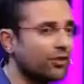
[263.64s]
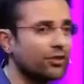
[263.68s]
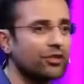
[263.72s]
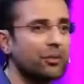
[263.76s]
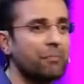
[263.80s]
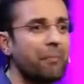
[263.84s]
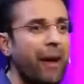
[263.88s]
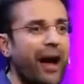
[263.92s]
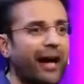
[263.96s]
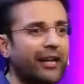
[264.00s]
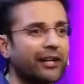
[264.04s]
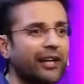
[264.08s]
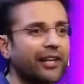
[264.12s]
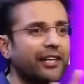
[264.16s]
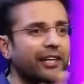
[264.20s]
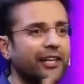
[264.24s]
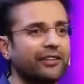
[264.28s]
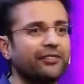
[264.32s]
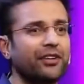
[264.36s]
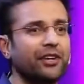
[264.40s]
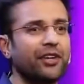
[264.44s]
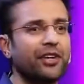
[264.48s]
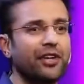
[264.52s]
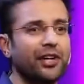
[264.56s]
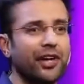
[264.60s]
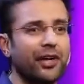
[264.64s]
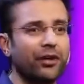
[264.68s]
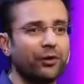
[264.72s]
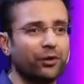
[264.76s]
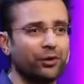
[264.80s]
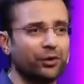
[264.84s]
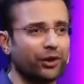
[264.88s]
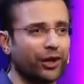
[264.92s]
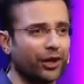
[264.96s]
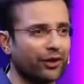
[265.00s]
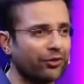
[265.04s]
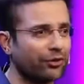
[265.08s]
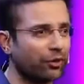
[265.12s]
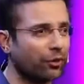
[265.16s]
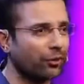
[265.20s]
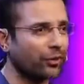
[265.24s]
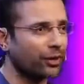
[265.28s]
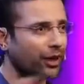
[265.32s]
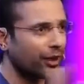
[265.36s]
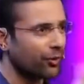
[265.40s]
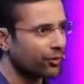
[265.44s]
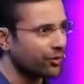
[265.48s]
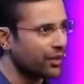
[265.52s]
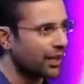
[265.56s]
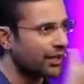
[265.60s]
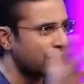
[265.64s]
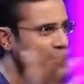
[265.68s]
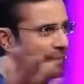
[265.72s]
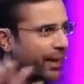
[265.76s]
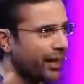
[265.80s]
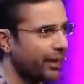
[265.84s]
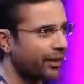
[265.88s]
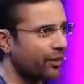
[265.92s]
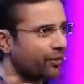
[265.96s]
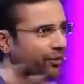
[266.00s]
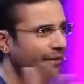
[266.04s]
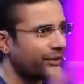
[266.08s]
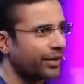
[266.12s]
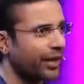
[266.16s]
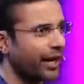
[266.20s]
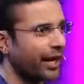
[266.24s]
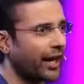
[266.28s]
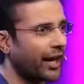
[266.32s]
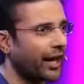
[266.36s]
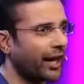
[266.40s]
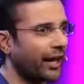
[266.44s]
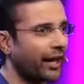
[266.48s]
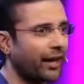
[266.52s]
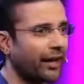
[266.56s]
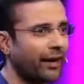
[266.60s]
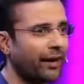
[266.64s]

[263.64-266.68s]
जैसे मैग्नेट कैसे क्रिएट होती है किसी को पता है कोई साइंस बैकग्राउंड से है